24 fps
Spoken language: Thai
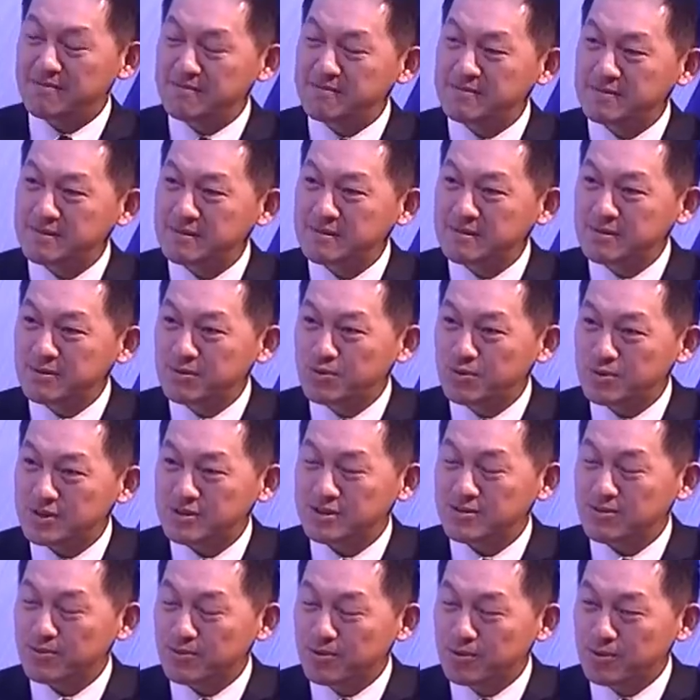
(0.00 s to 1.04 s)
น
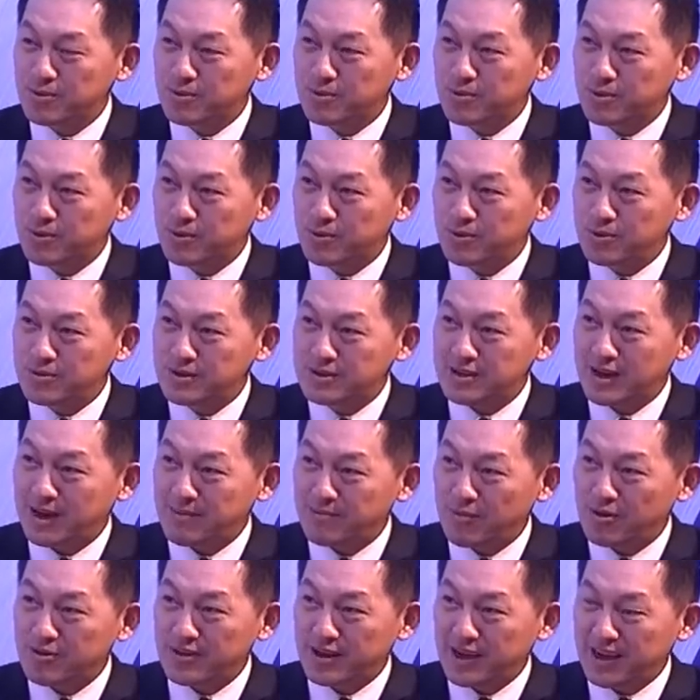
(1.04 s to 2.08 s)
คุณอิสระ
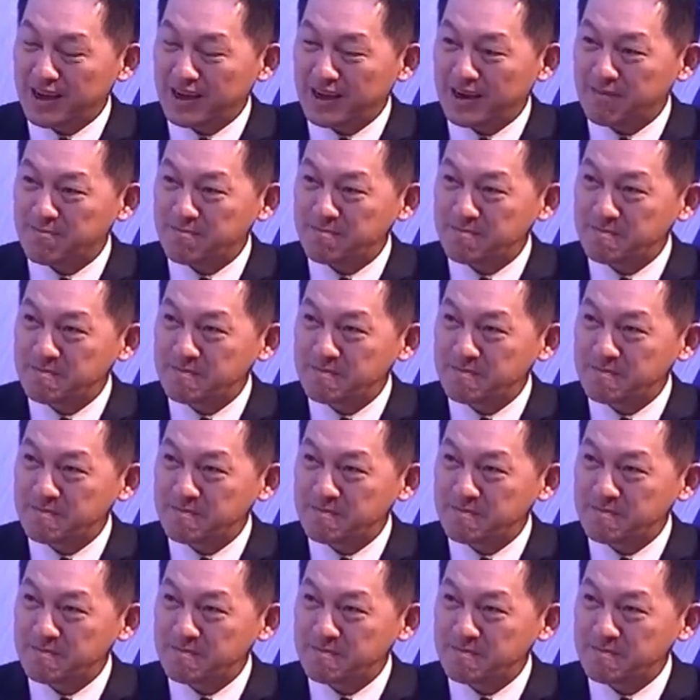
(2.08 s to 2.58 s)
มองยังไงครับ